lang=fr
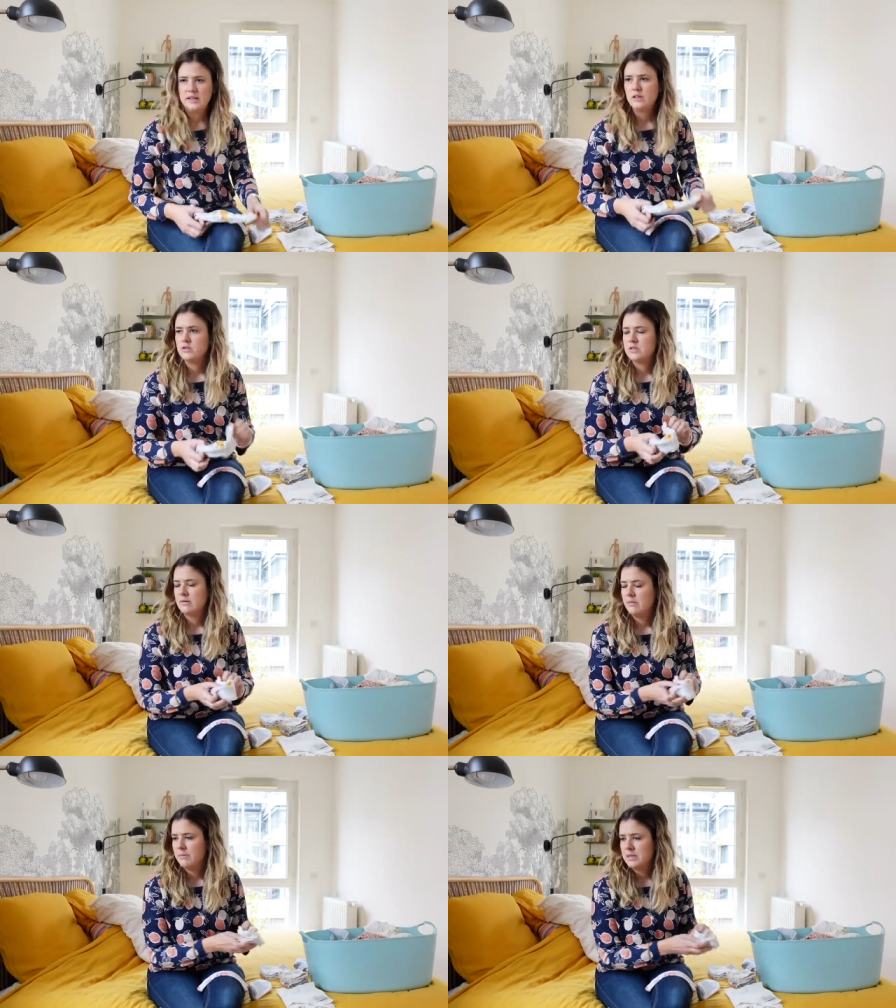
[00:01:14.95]
D'ailleurs, je ne
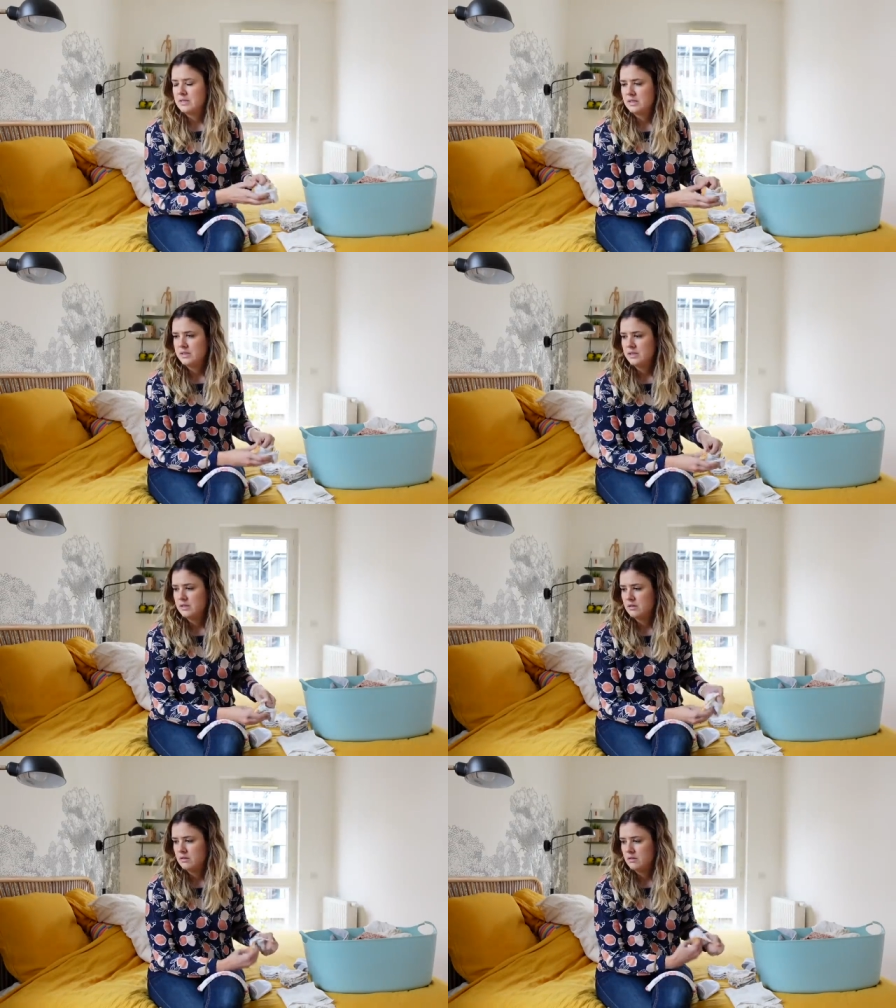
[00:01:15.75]
sais même pas
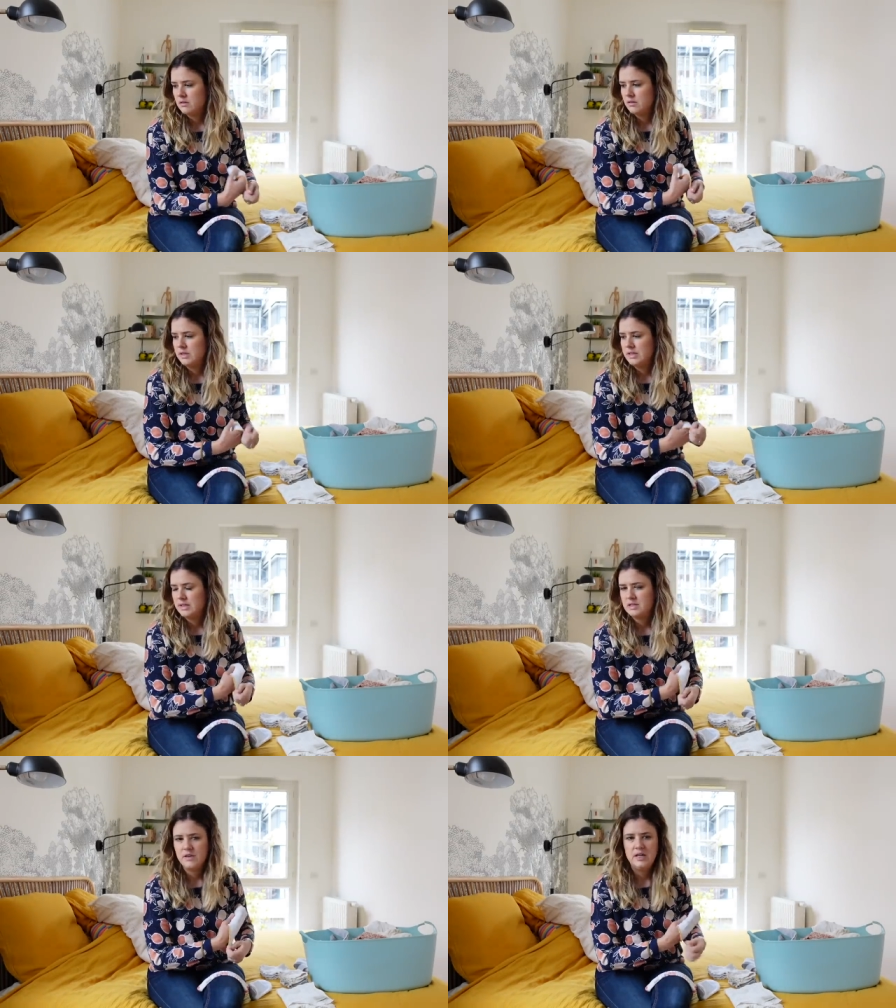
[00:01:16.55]
si euh,
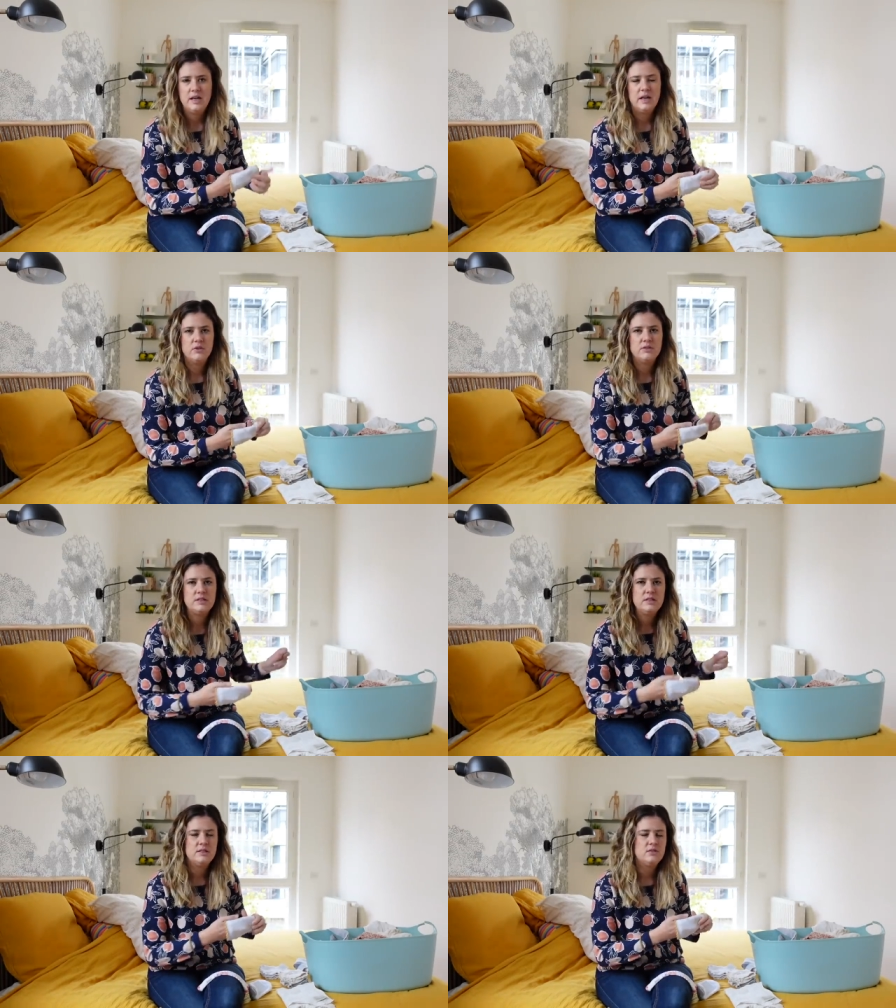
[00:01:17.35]
Inès va aller à la
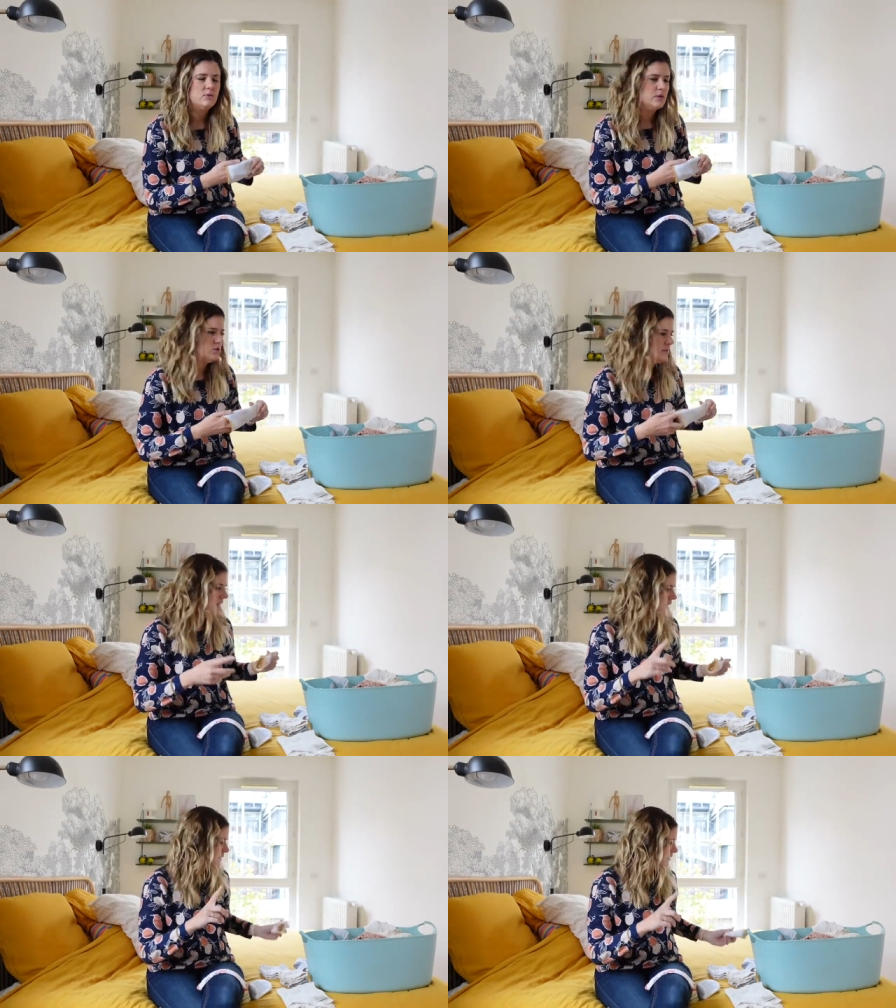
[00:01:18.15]
cantine cette semaine. Je vais
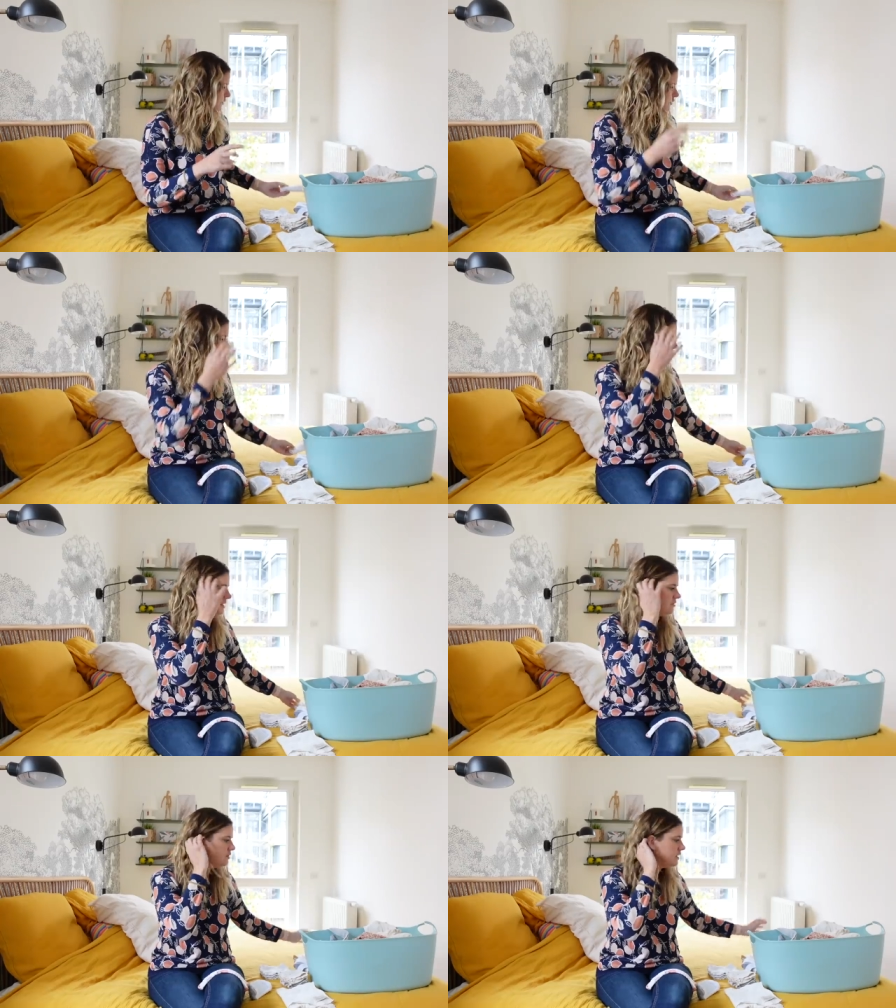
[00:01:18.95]
peut-être la mettre
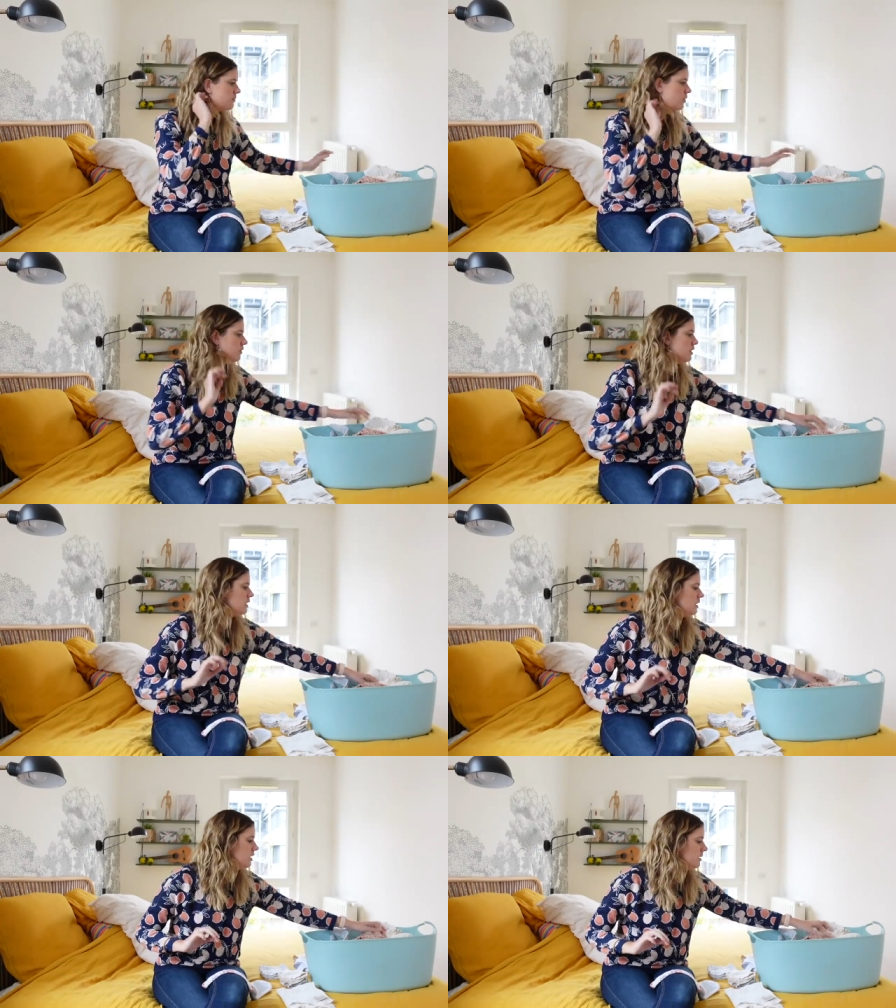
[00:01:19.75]
vendredi uniquement,
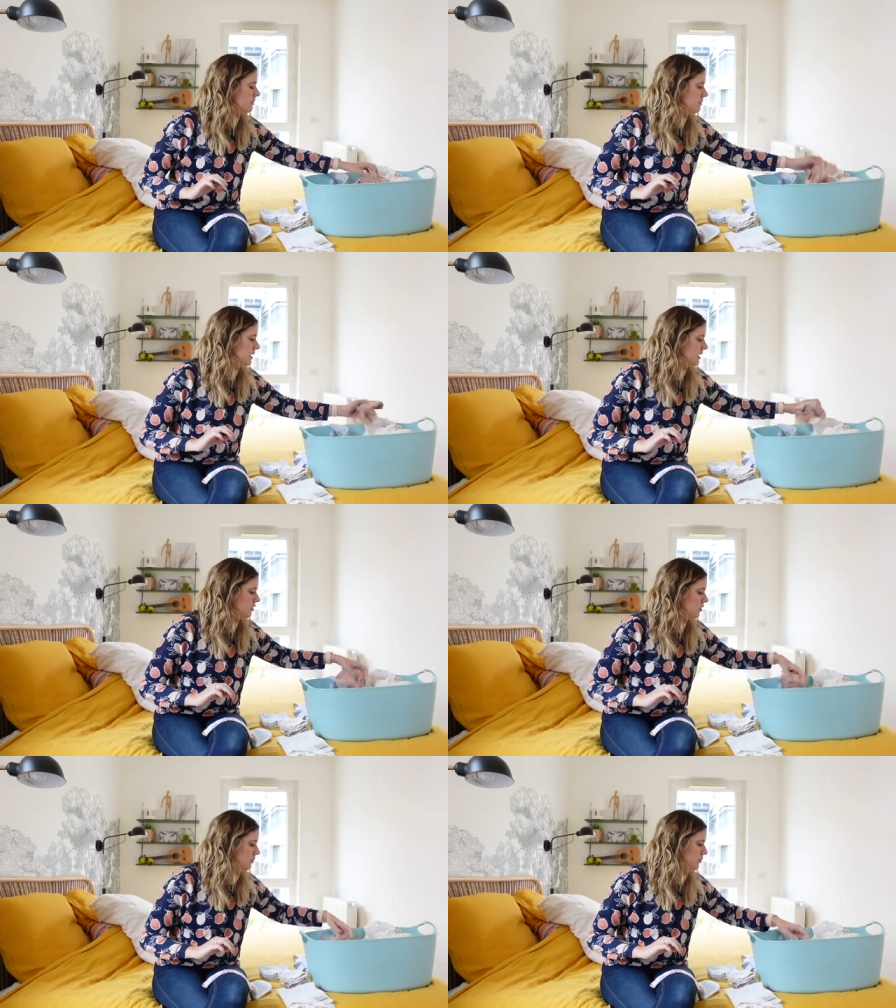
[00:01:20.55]
mais
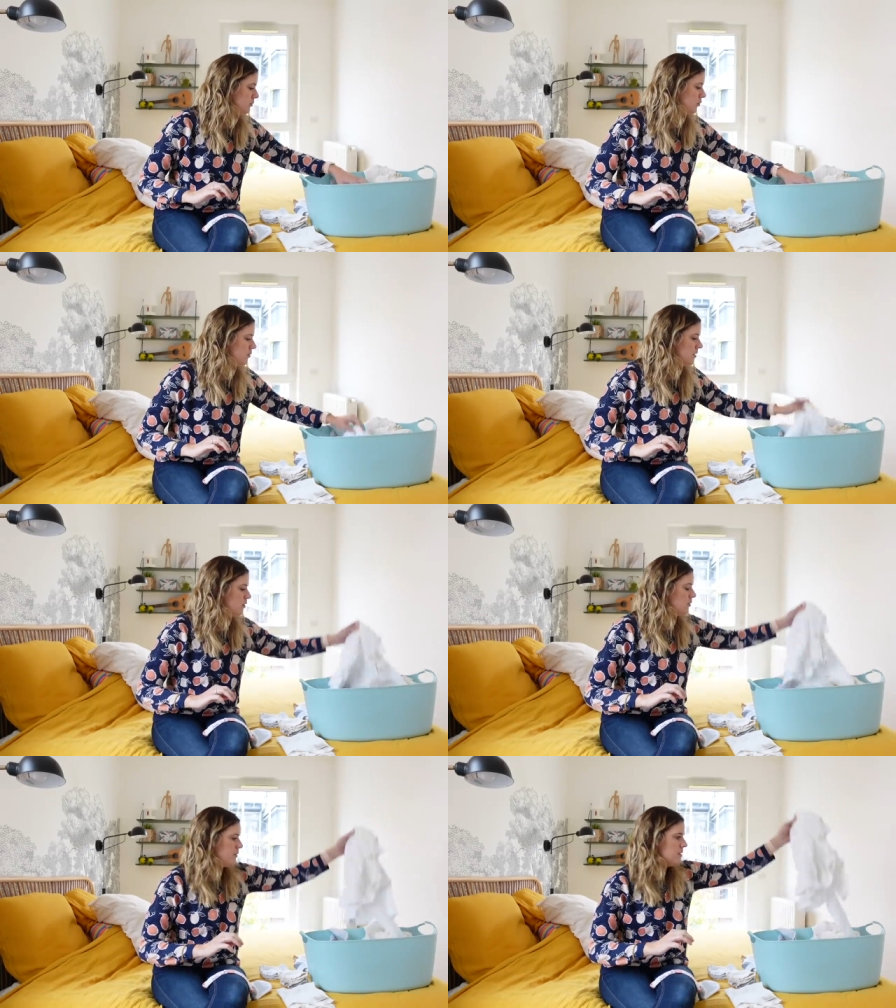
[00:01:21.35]
euh,
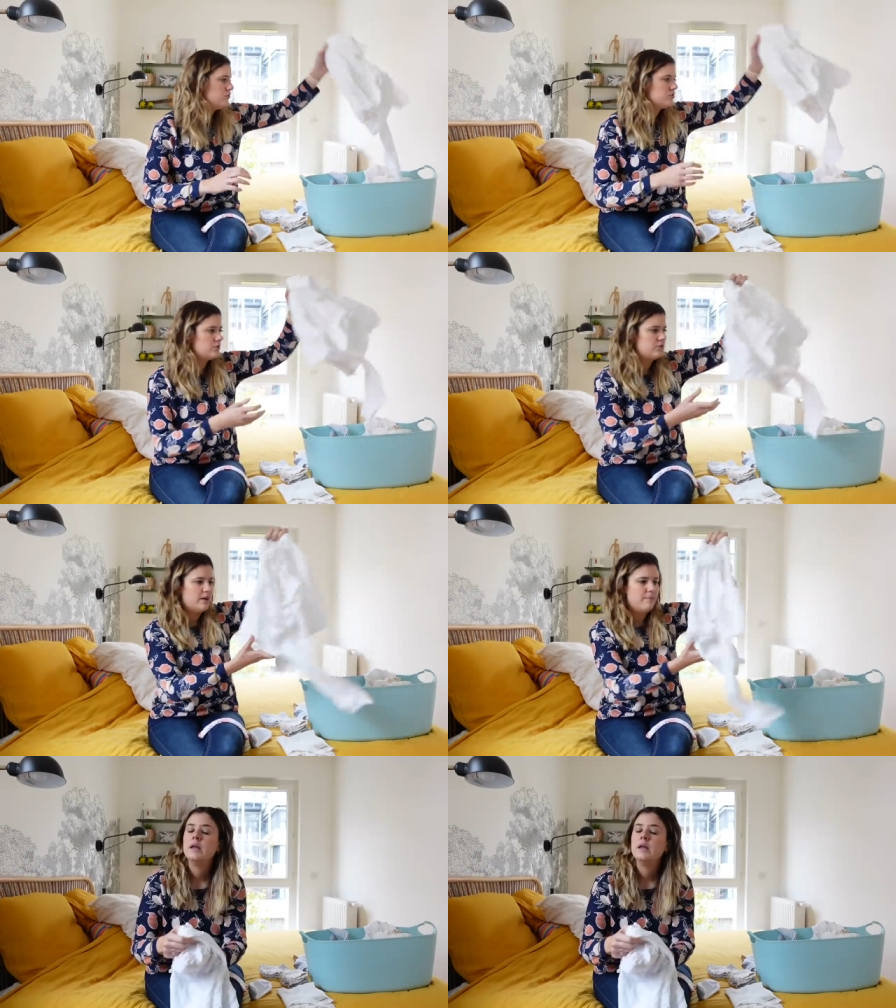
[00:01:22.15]
probablement pas plus que ça.